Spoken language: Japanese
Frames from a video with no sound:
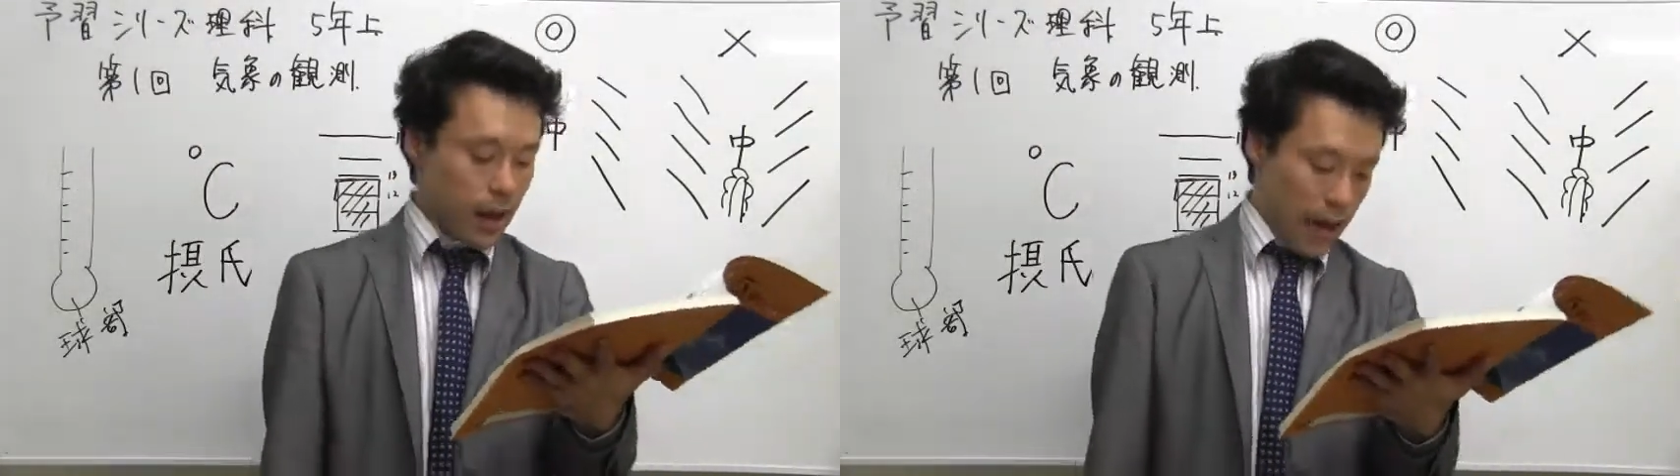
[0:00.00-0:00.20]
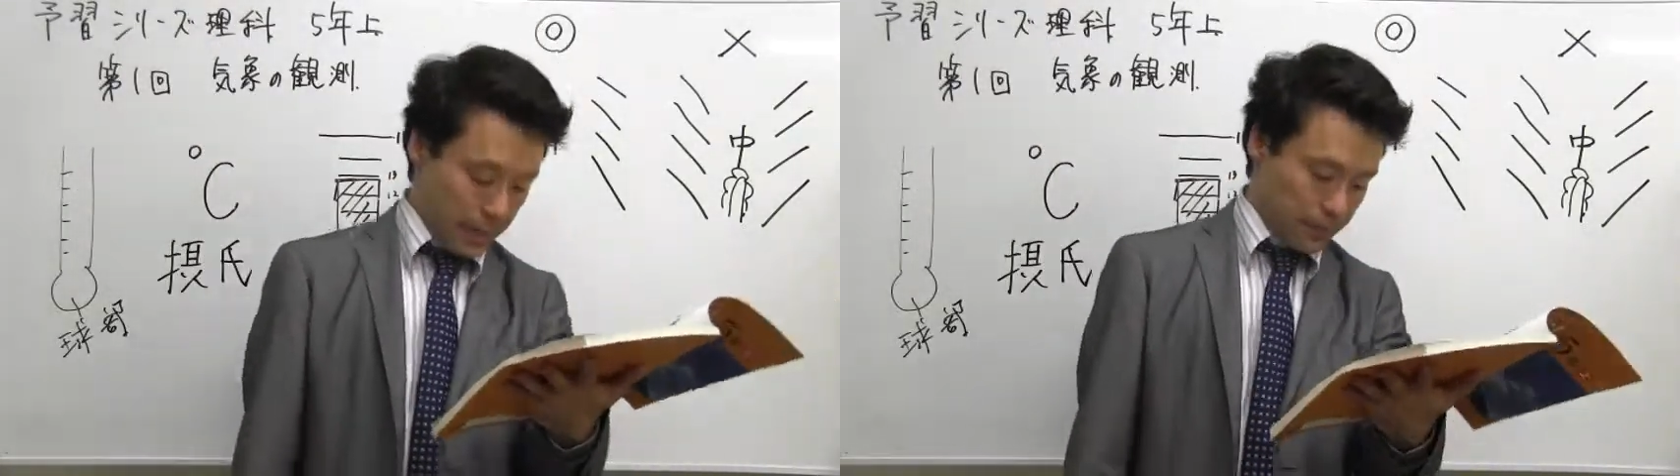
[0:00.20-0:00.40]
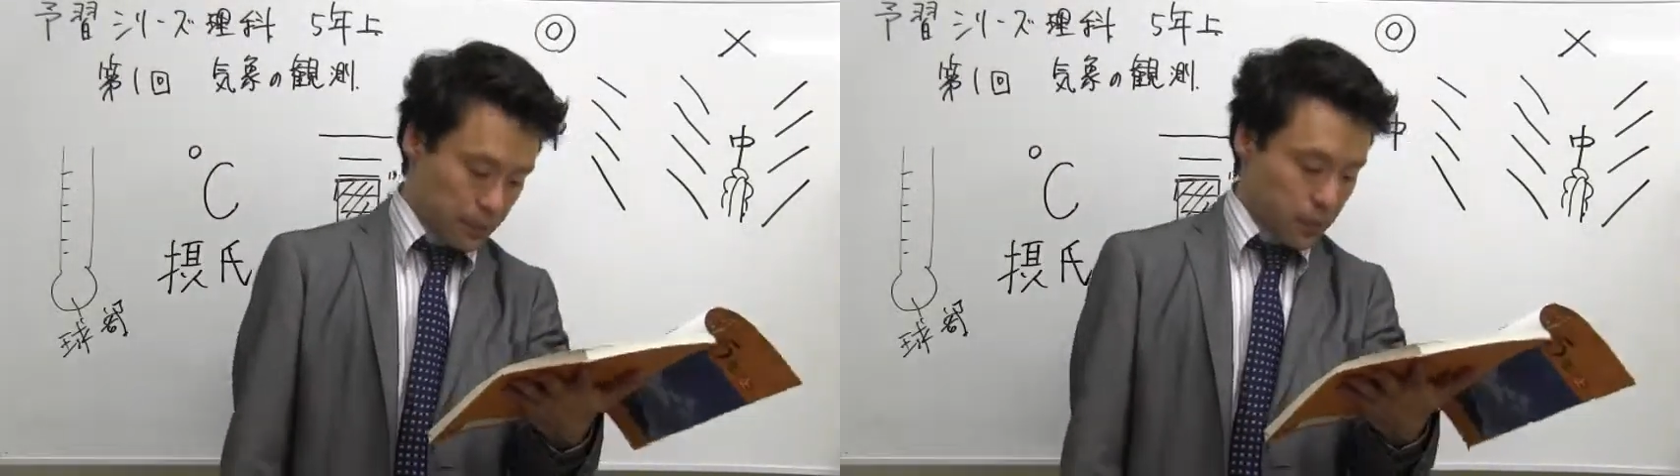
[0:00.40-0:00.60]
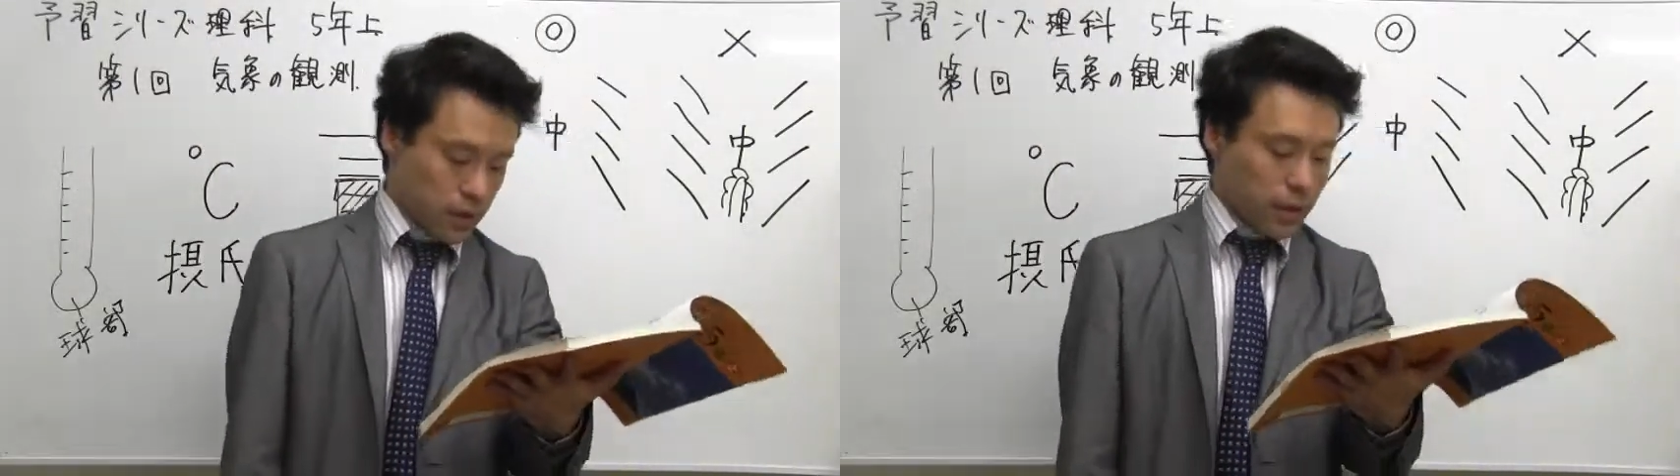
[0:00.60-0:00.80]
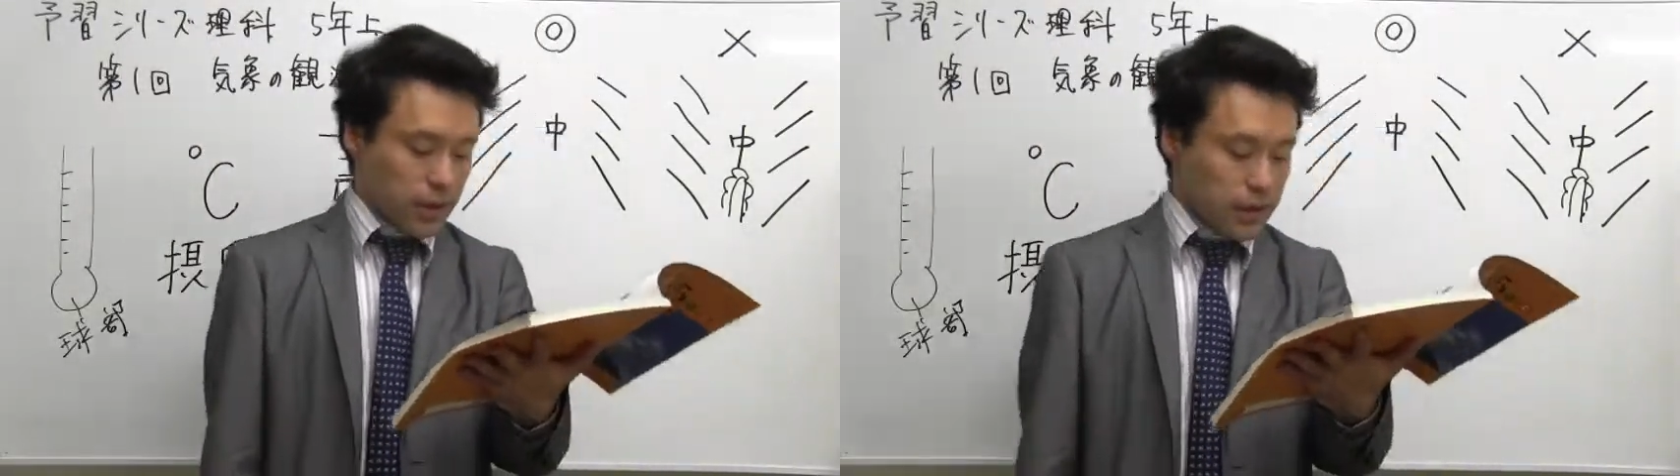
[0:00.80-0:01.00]
はい、
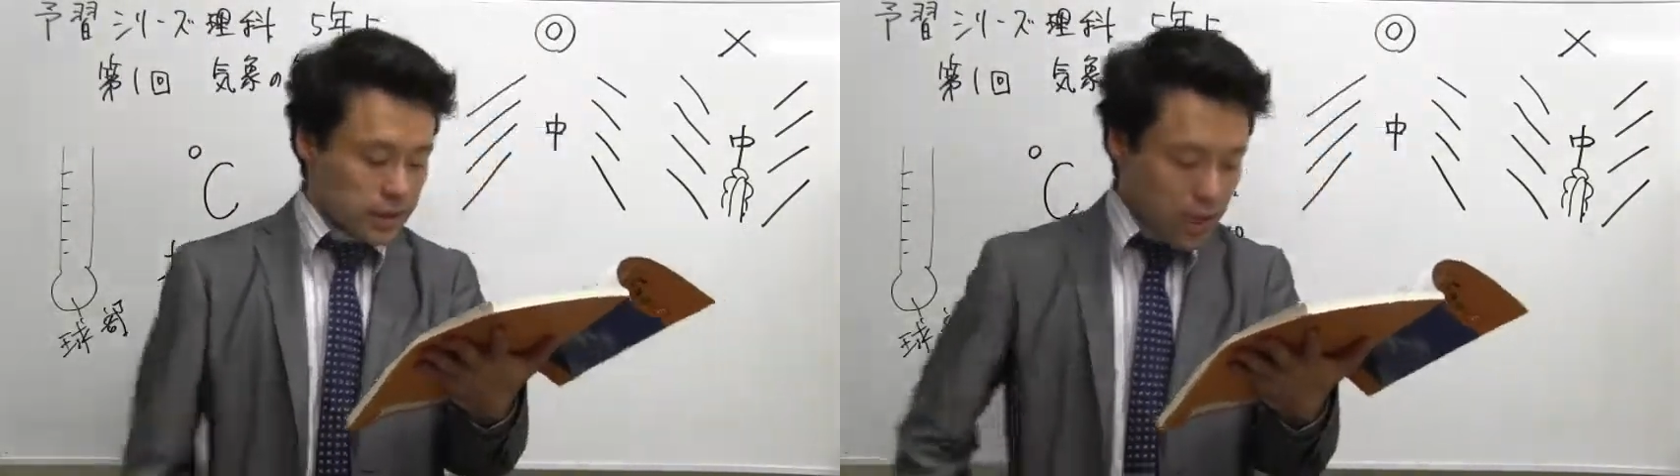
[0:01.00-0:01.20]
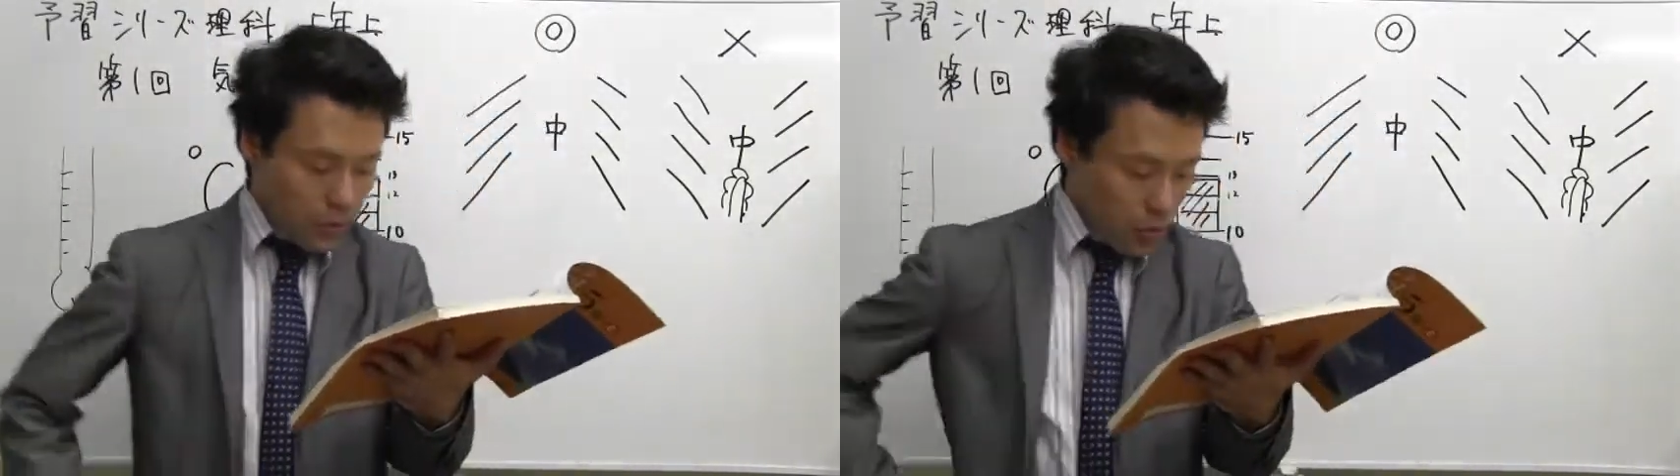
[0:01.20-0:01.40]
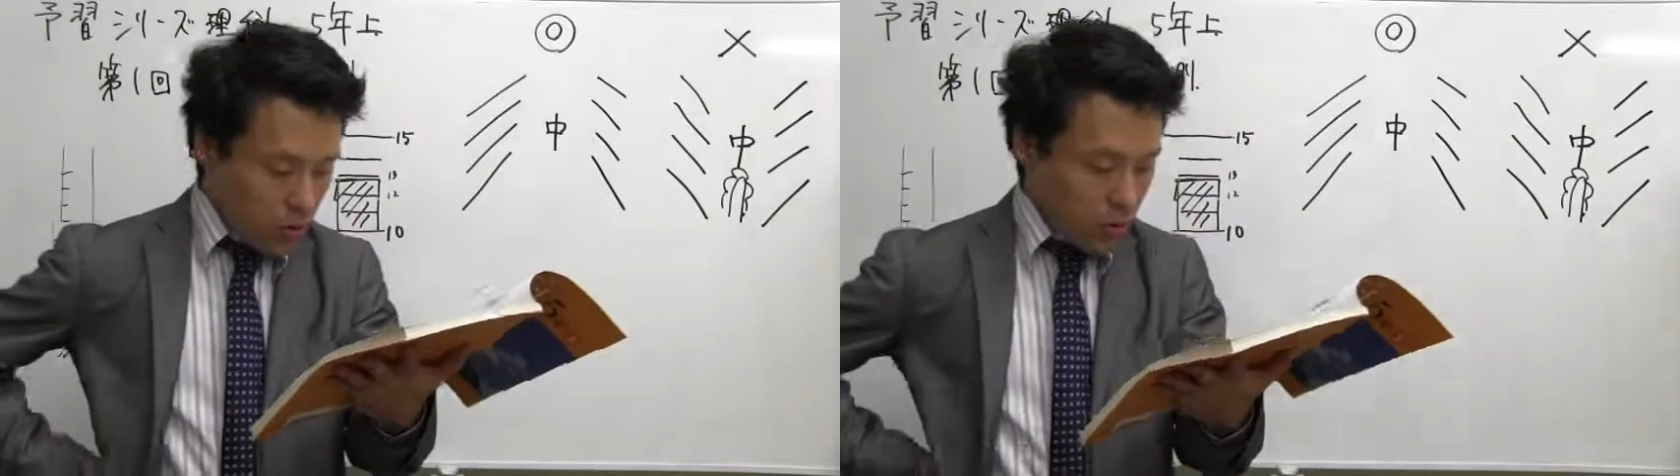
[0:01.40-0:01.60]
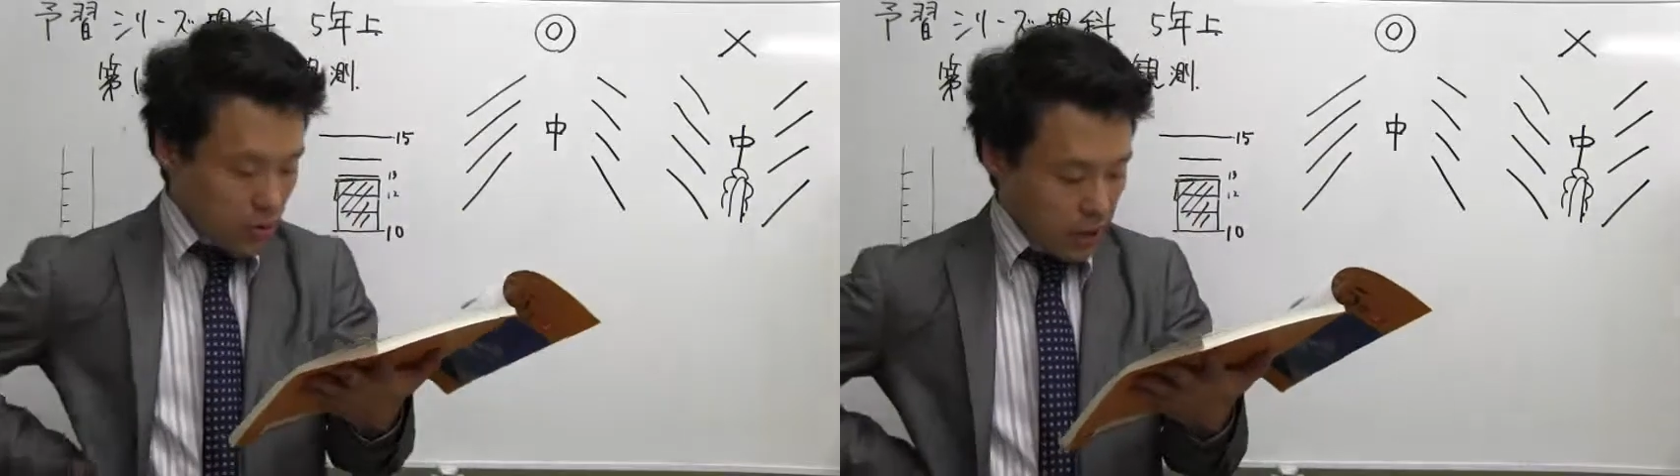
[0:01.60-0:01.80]
いずれも、